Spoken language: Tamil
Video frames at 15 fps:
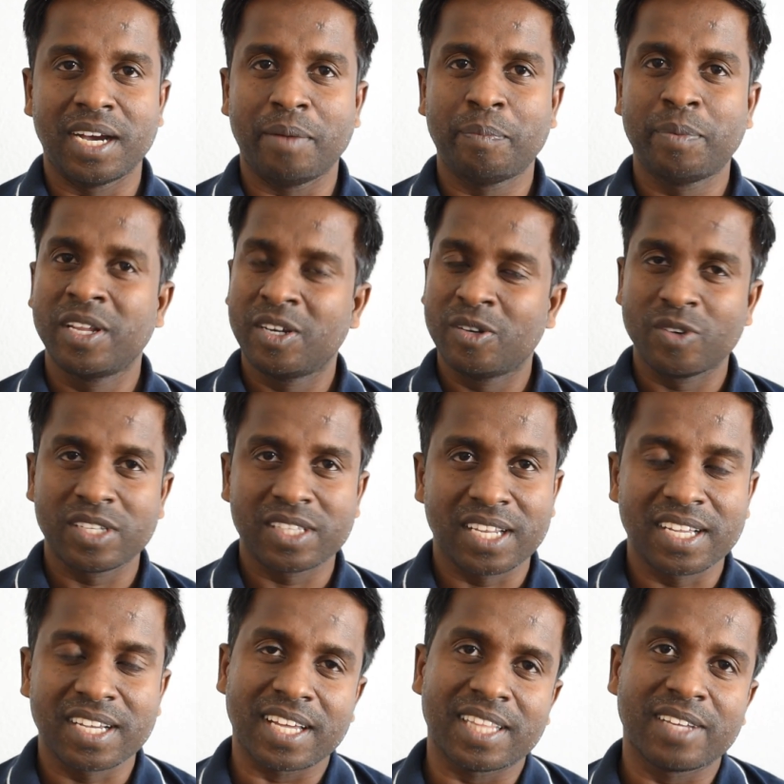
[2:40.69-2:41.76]
அப்படின்னு
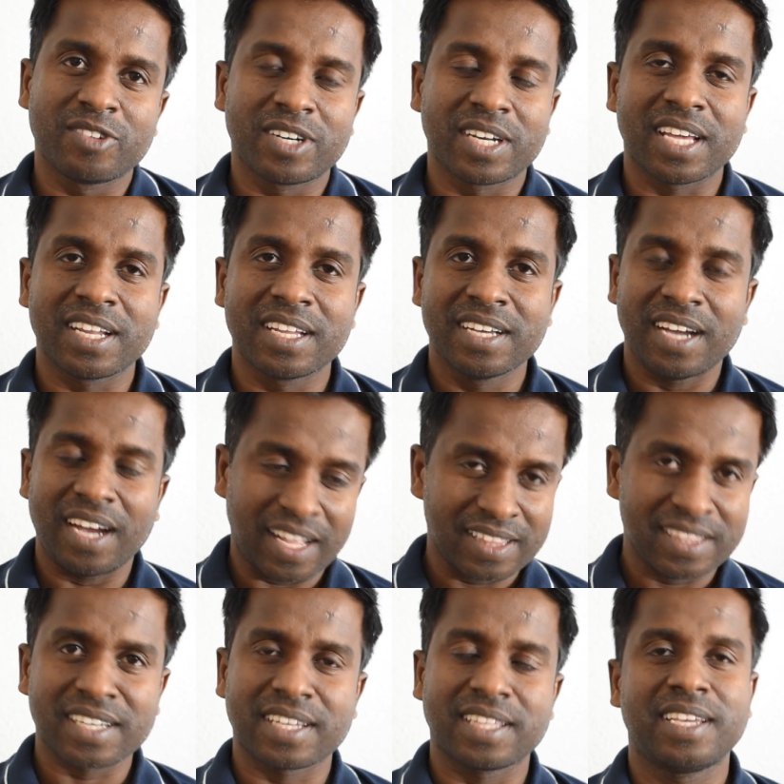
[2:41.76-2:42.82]
ஒருத்தர் கதை விட்டார்
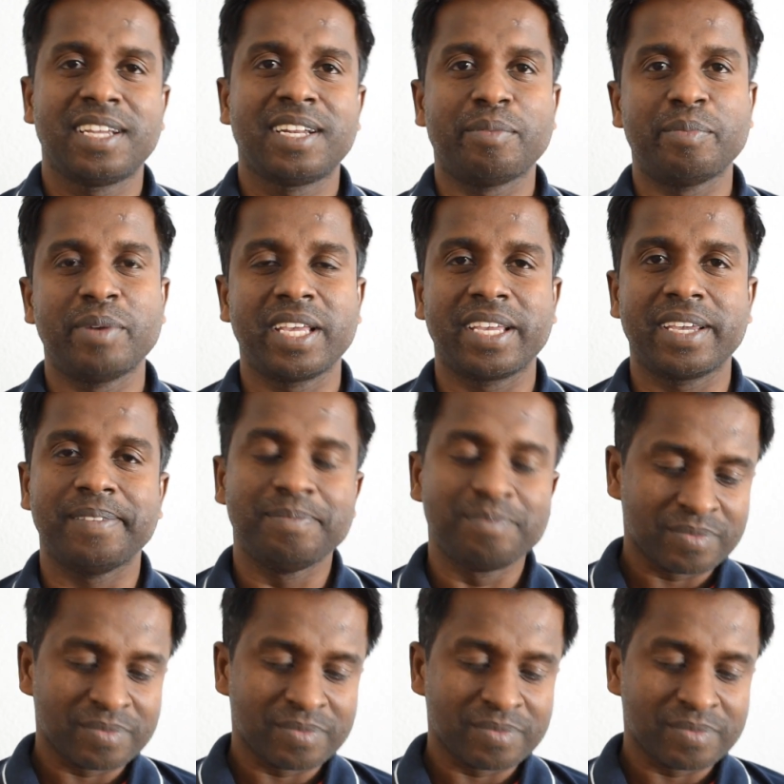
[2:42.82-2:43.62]
அந்த கதையை நம்பினீங்க